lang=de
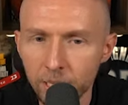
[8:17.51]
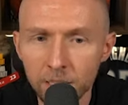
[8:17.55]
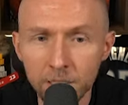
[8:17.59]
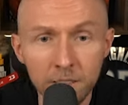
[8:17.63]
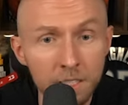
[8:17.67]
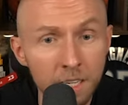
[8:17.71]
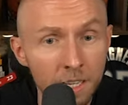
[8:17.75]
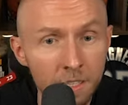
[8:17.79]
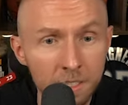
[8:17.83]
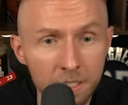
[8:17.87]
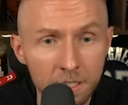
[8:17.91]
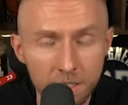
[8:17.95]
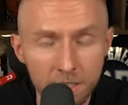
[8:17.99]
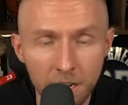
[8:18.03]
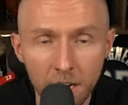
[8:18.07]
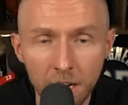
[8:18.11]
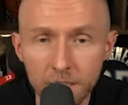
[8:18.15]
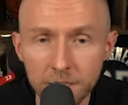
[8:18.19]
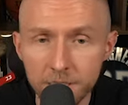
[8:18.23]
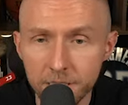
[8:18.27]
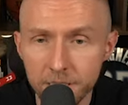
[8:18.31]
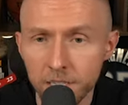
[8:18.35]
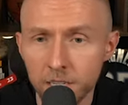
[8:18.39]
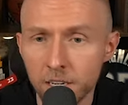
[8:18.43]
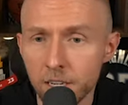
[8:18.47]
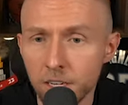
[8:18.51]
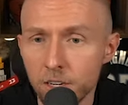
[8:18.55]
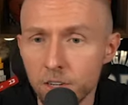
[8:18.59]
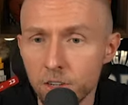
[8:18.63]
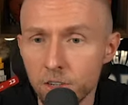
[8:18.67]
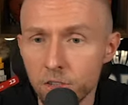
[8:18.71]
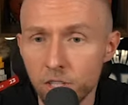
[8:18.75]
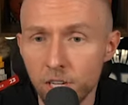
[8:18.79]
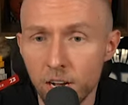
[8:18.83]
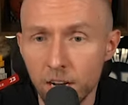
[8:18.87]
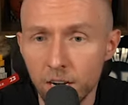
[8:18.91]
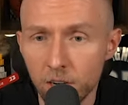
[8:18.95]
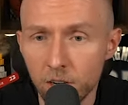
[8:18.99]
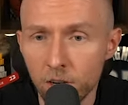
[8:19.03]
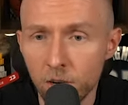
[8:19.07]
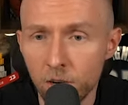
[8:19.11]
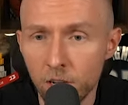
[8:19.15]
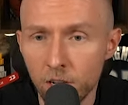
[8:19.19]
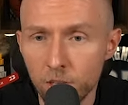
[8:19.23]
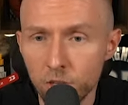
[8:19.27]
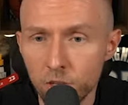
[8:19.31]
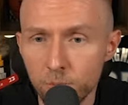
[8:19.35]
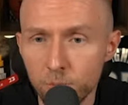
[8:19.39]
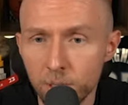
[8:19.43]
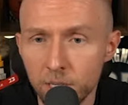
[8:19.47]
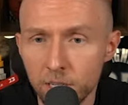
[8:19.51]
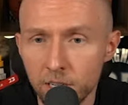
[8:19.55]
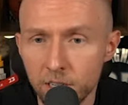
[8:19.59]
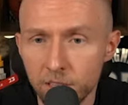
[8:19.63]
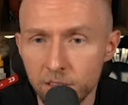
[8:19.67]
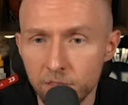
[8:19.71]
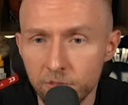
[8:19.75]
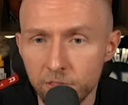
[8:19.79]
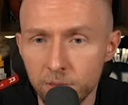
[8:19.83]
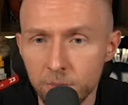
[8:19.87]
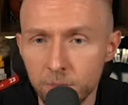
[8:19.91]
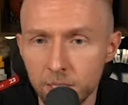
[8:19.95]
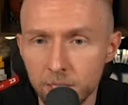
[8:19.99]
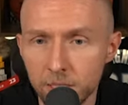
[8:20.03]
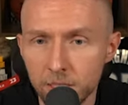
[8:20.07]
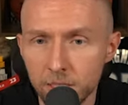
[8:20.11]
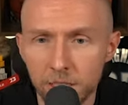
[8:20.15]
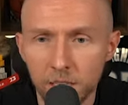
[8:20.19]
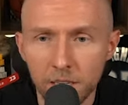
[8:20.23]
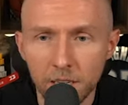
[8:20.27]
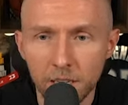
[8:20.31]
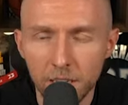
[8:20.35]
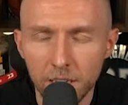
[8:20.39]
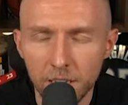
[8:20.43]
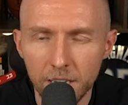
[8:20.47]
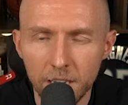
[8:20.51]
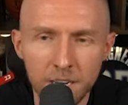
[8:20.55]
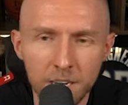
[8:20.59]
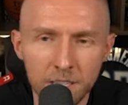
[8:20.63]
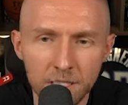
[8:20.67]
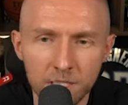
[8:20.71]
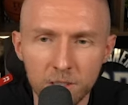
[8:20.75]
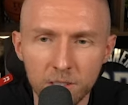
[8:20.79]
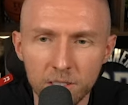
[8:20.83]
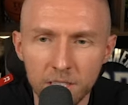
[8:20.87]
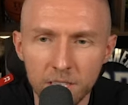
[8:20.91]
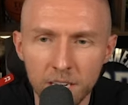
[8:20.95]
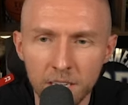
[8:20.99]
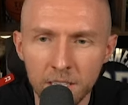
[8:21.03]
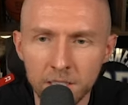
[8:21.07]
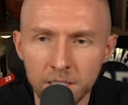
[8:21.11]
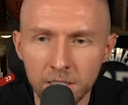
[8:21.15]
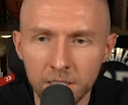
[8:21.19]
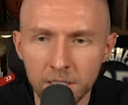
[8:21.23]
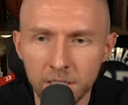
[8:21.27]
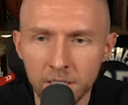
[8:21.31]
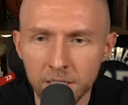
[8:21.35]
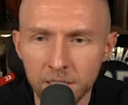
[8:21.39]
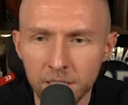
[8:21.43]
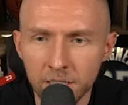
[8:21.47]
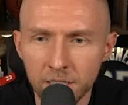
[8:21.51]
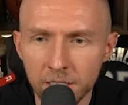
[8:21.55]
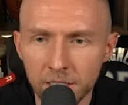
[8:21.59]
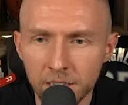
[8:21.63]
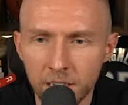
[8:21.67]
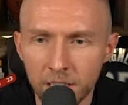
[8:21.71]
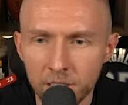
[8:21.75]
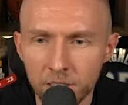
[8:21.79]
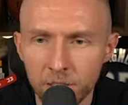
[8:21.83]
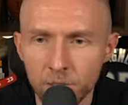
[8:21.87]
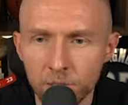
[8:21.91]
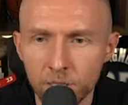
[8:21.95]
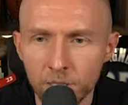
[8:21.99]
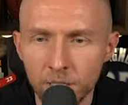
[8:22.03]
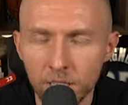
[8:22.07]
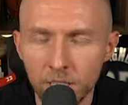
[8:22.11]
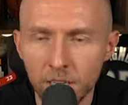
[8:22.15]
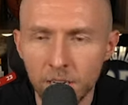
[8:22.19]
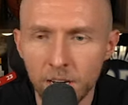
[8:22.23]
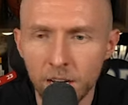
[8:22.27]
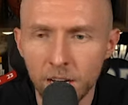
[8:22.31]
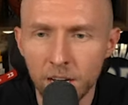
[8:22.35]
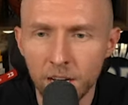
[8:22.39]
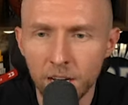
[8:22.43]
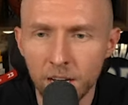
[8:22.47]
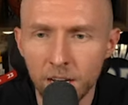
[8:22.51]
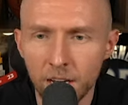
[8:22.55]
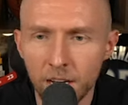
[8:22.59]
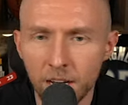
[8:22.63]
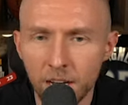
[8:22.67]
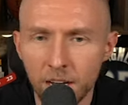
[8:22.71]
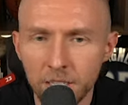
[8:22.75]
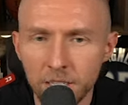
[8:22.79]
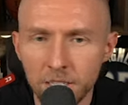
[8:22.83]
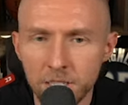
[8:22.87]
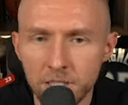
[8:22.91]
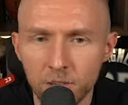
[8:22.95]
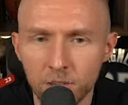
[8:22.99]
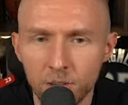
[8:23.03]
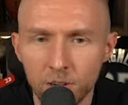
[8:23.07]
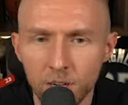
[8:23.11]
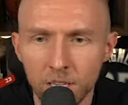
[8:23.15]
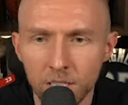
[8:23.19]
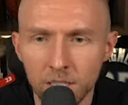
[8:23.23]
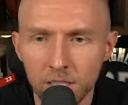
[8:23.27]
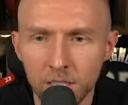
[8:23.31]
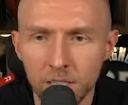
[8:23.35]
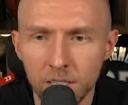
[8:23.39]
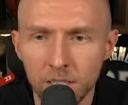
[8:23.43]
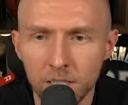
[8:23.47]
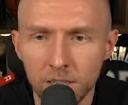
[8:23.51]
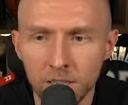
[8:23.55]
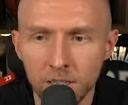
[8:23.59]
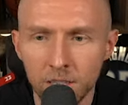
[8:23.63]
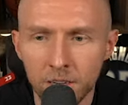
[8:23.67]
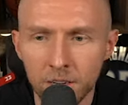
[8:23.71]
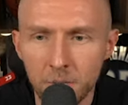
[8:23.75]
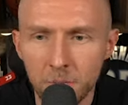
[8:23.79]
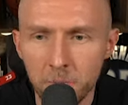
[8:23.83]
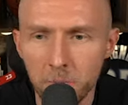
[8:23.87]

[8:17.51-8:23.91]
Daniel Theiss, starker Rollenspieler für mich, eher so in der hinteren Kategorie einzuordnen.